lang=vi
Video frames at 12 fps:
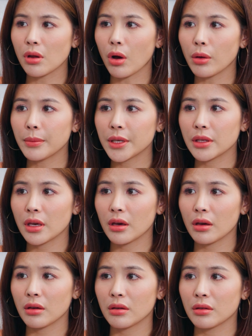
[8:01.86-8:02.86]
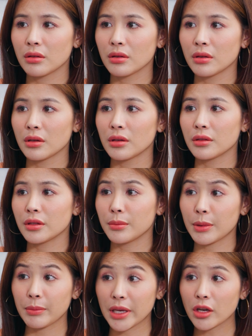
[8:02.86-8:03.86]
lỗi mày nha. Nhưng
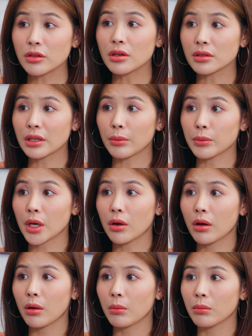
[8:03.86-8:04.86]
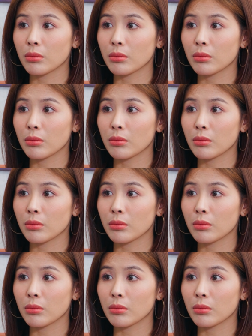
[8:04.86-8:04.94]
mà mày có giật chồng tao không?